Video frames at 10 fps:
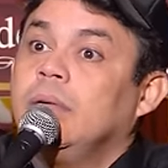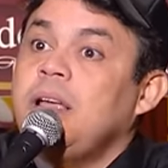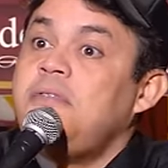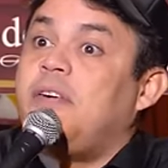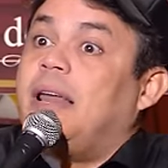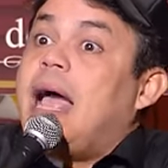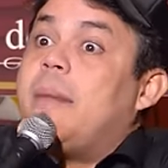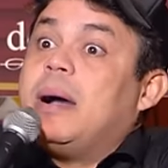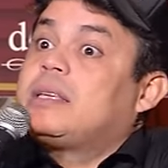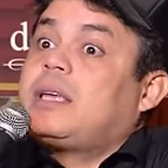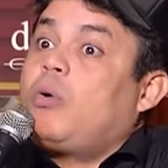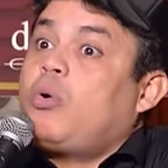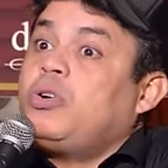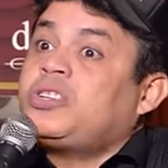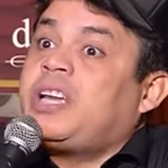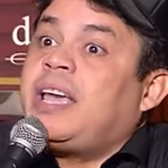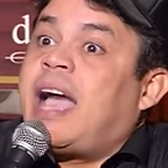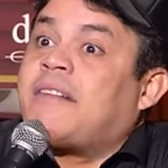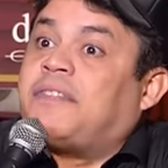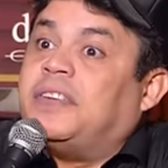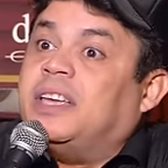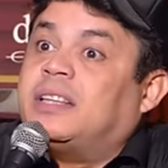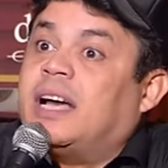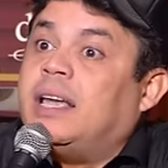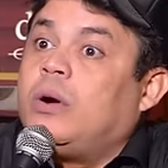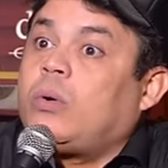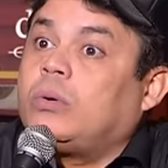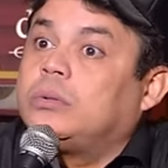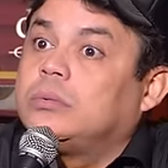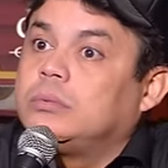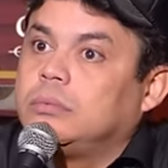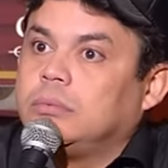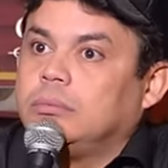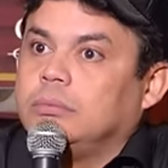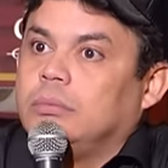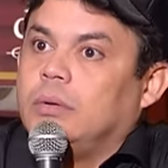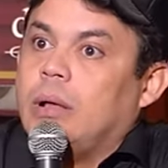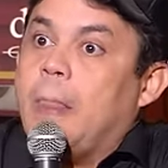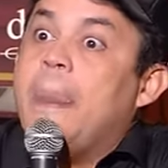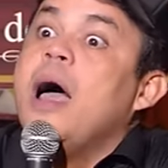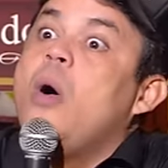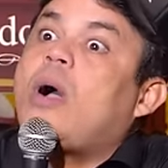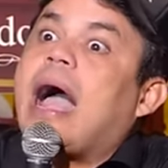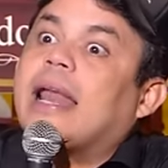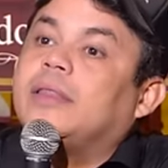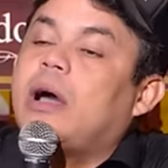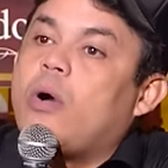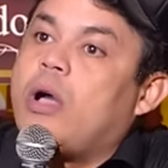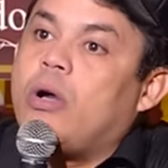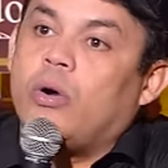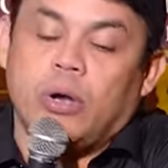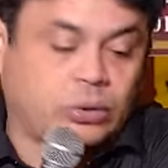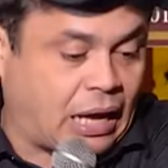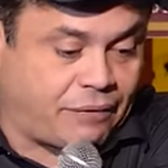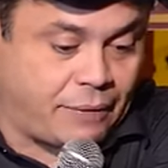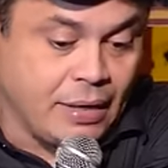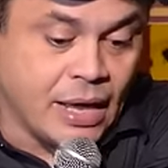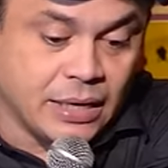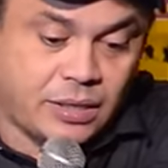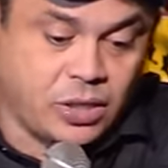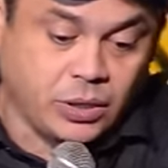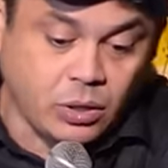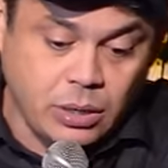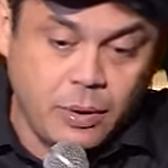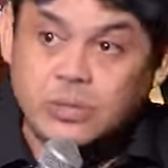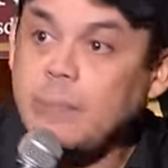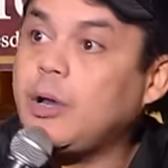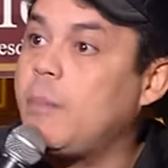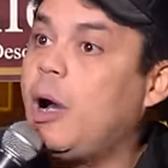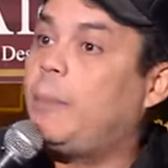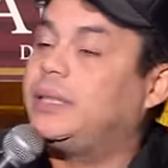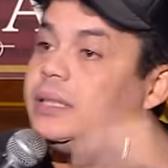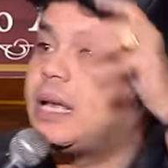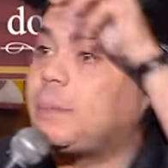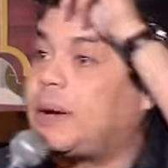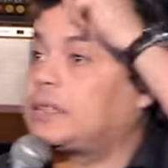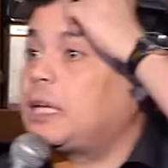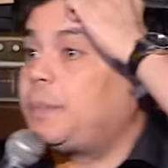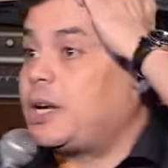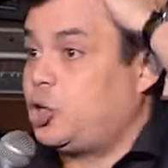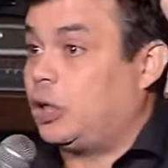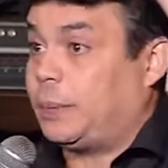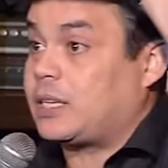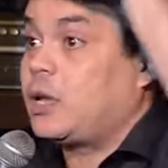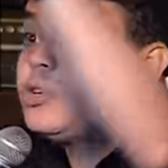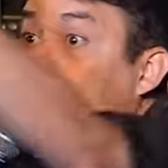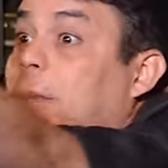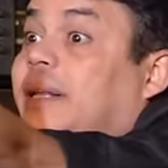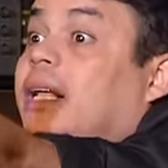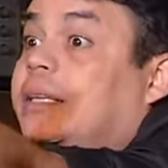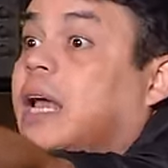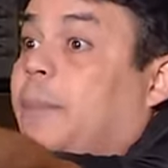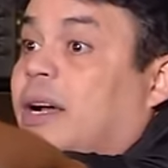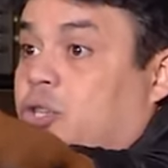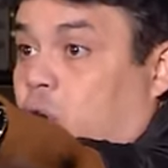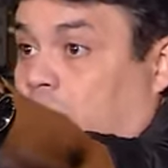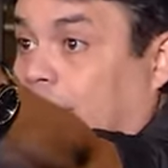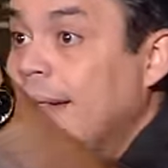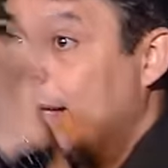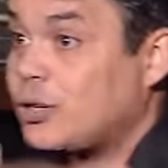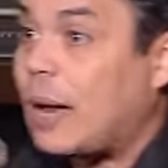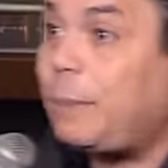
E falar, ah, mas eu curti a vida, eu. Não, cara, não, eu, eu, eu tava. Esse dia tem uns, uns amigos meus pedindo dinheiro emprestado pra Jota. Porque assim, eu já pedi dinheiro pra Jota. Eu já